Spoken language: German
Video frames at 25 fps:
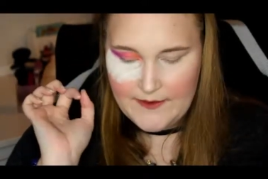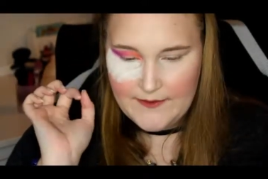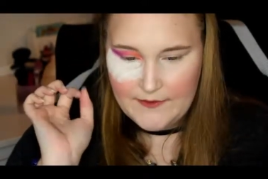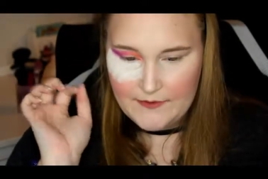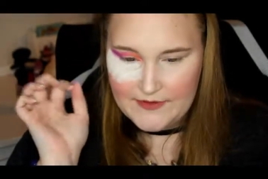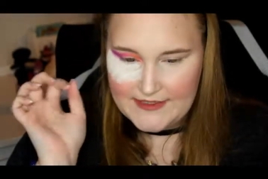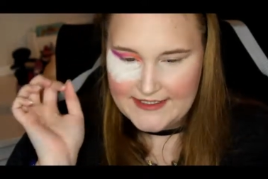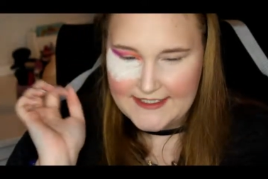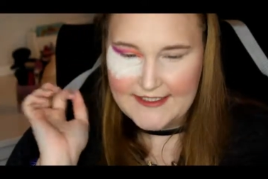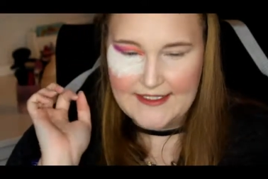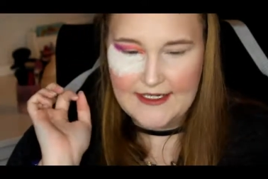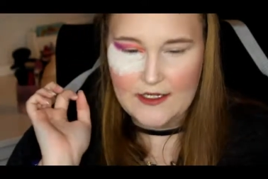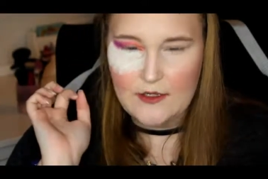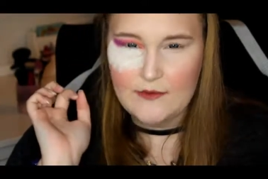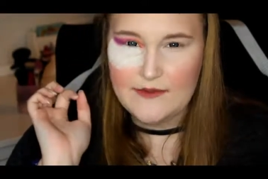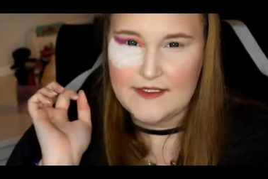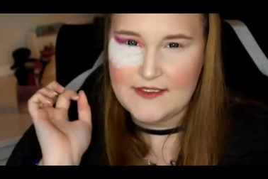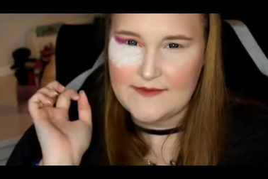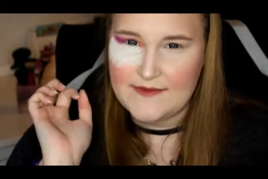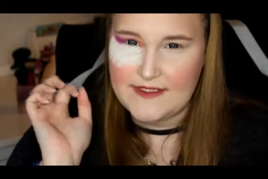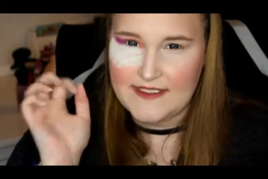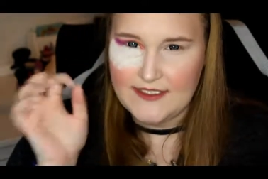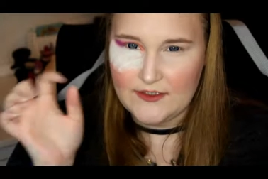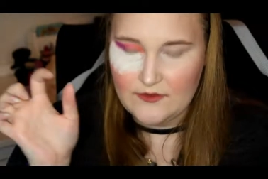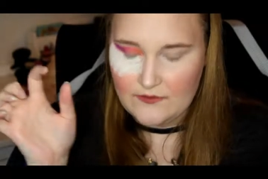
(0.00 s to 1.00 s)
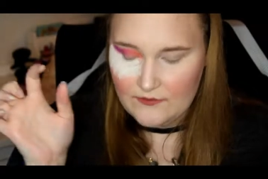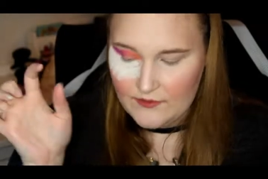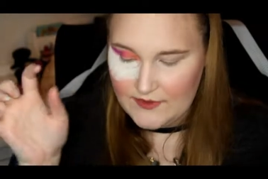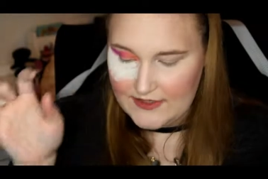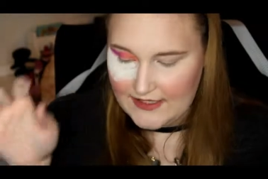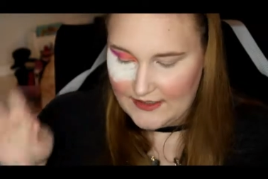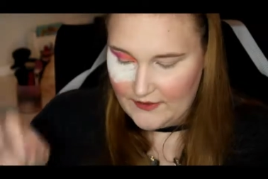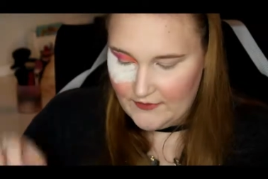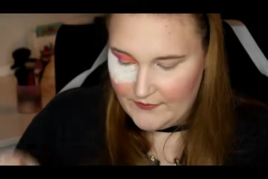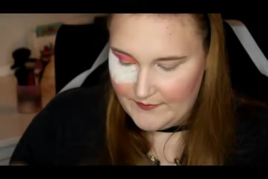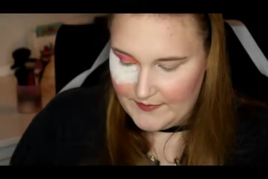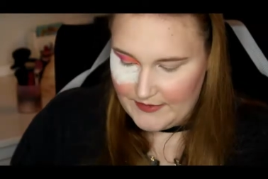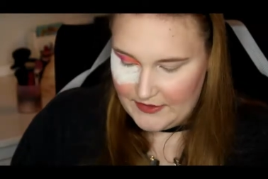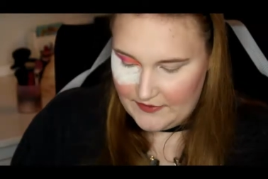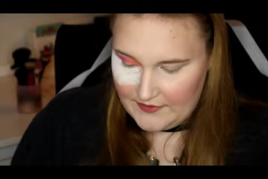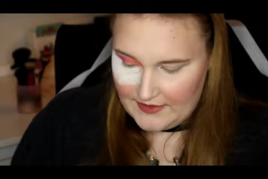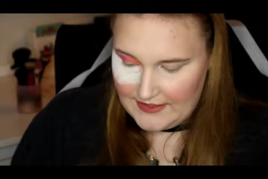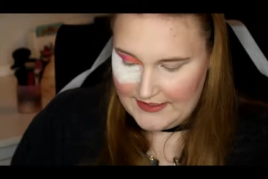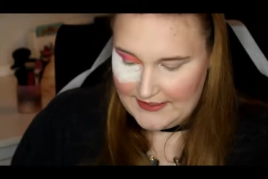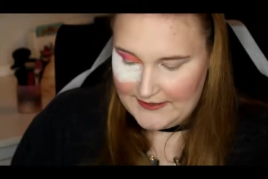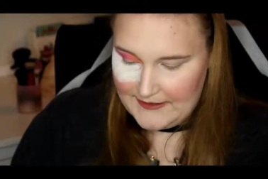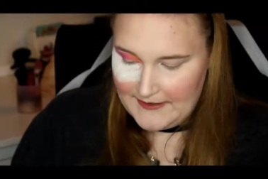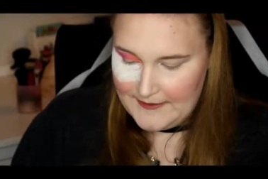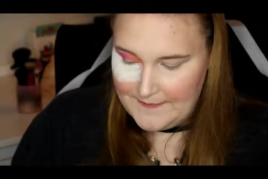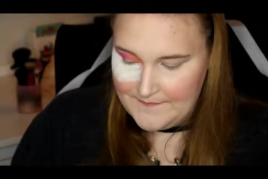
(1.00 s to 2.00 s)
Und ich glaube, dass man die auch gut aufbauen
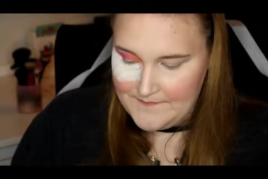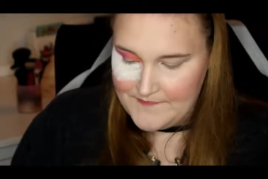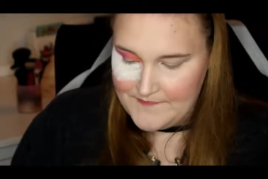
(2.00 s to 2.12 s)
kann.